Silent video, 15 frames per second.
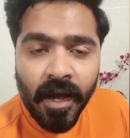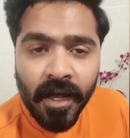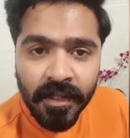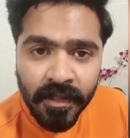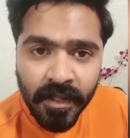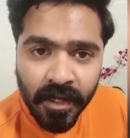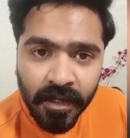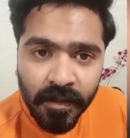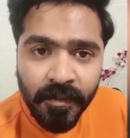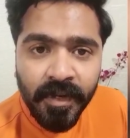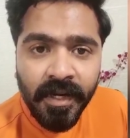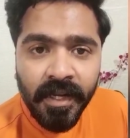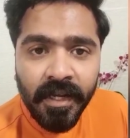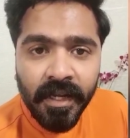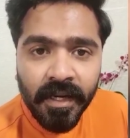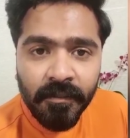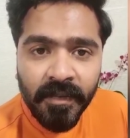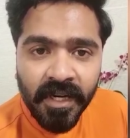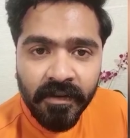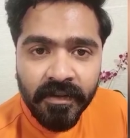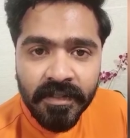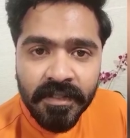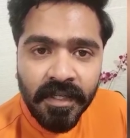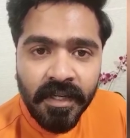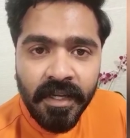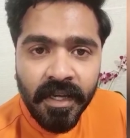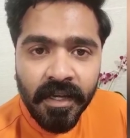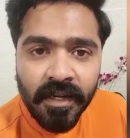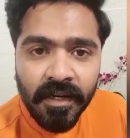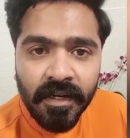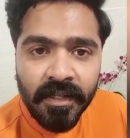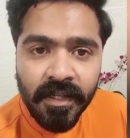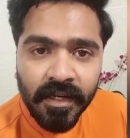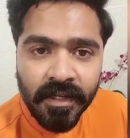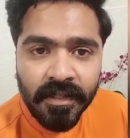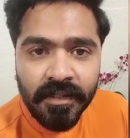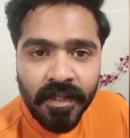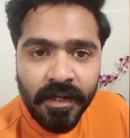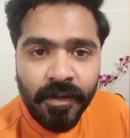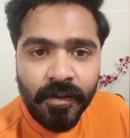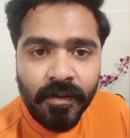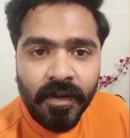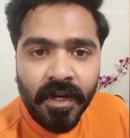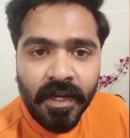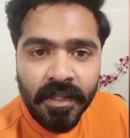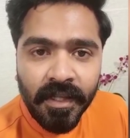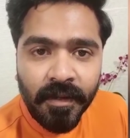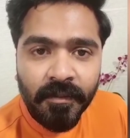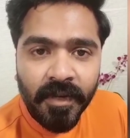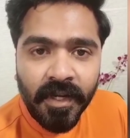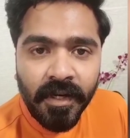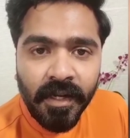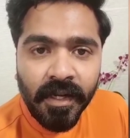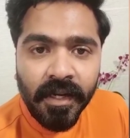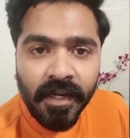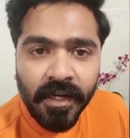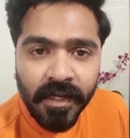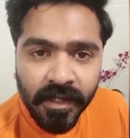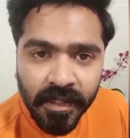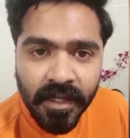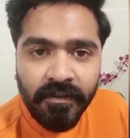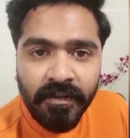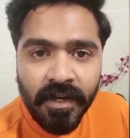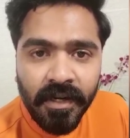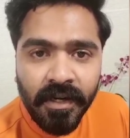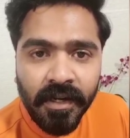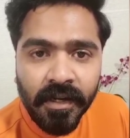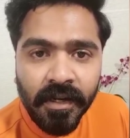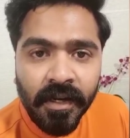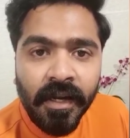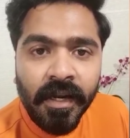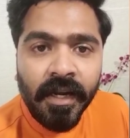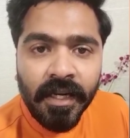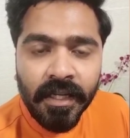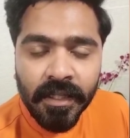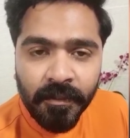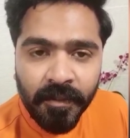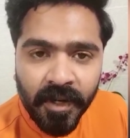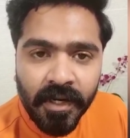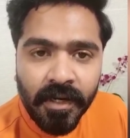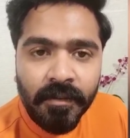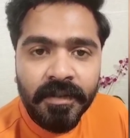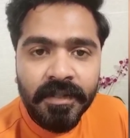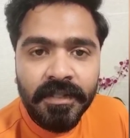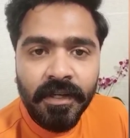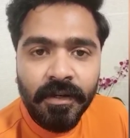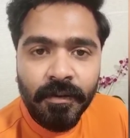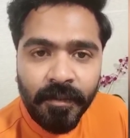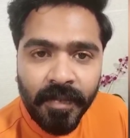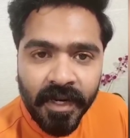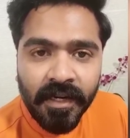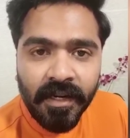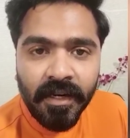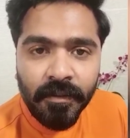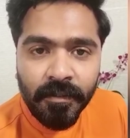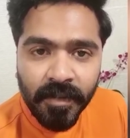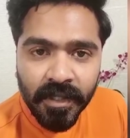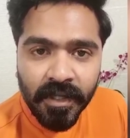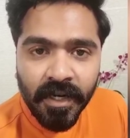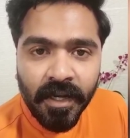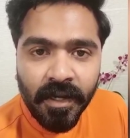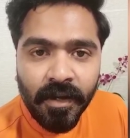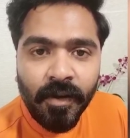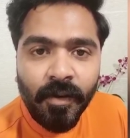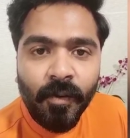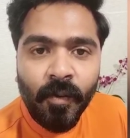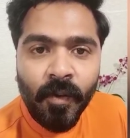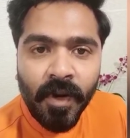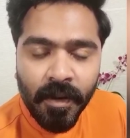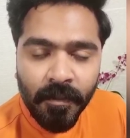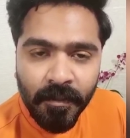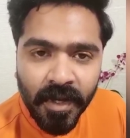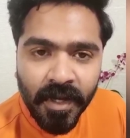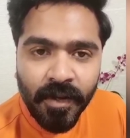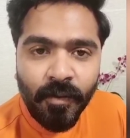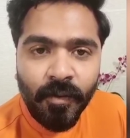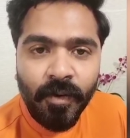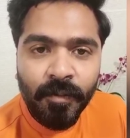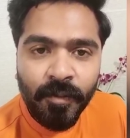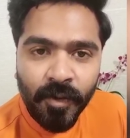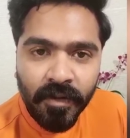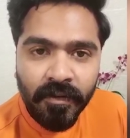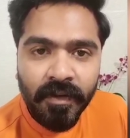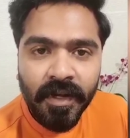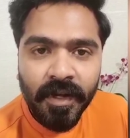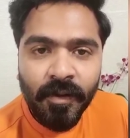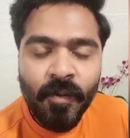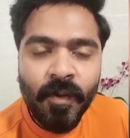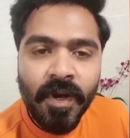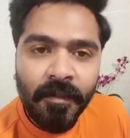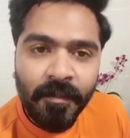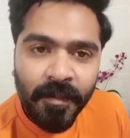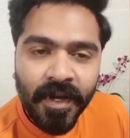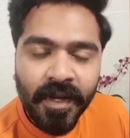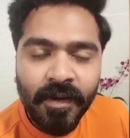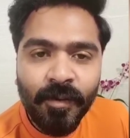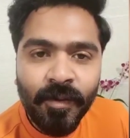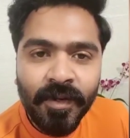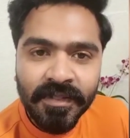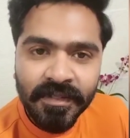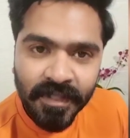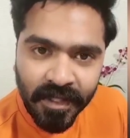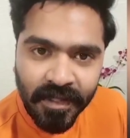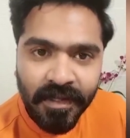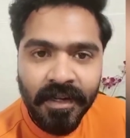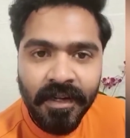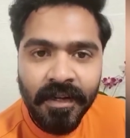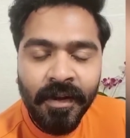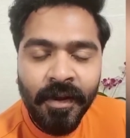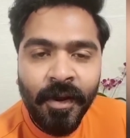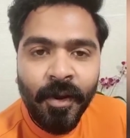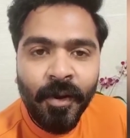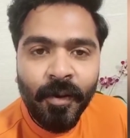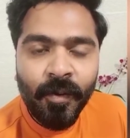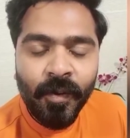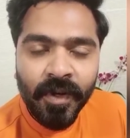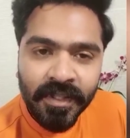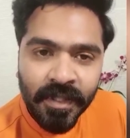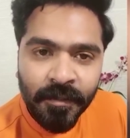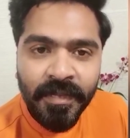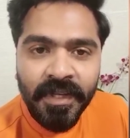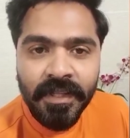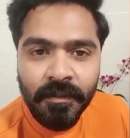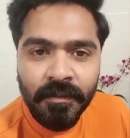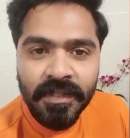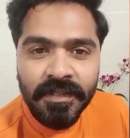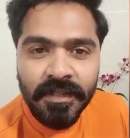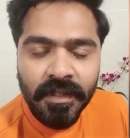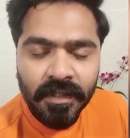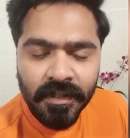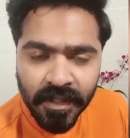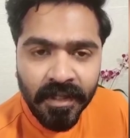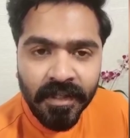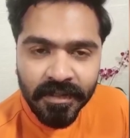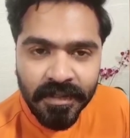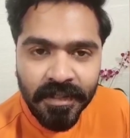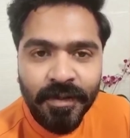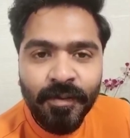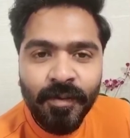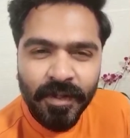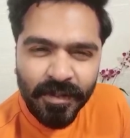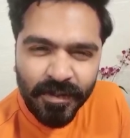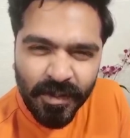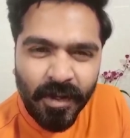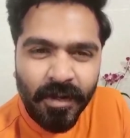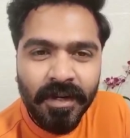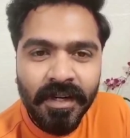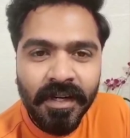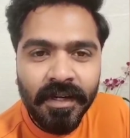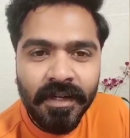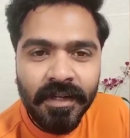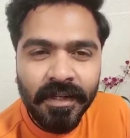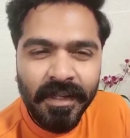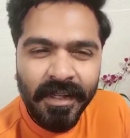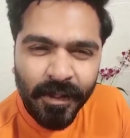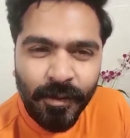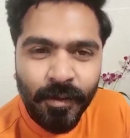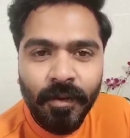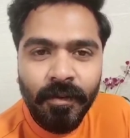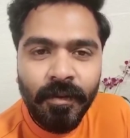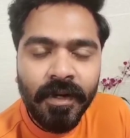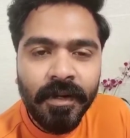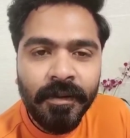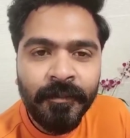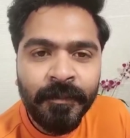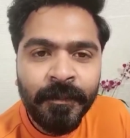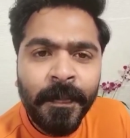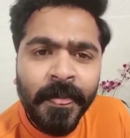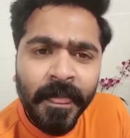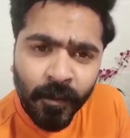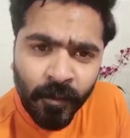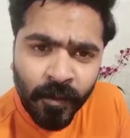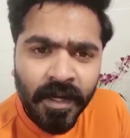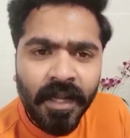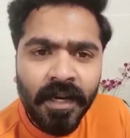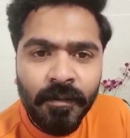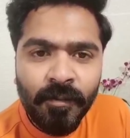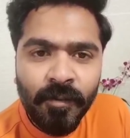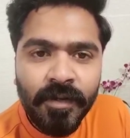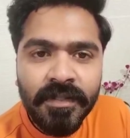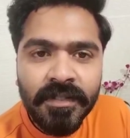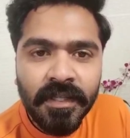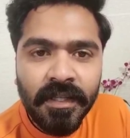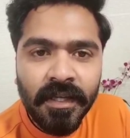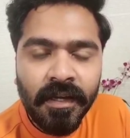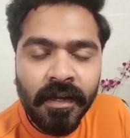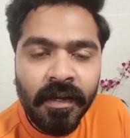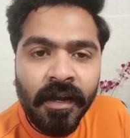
அந்த அன்பு நீங்கள் என் மேலே வச்சுருக்கீங்கன்றது எனக்கு தெரியும் அதே மாதிரி இந்த வாட்டி இந்த பால் அபிஷேகம் பேனருக்கு பதிலாக உங்கள் அம்மாவுக்கு ஒரு புடவை உங்கள் அப்பாவுக்கு ஒரு சட்டை உங்கள் தம்பி தம்பச்சிக்கு தங்கச்சிக்கு ஒரு சாக்லேட்டு ஏதோ ஒன்று உங்களால் முடிஞ்சதை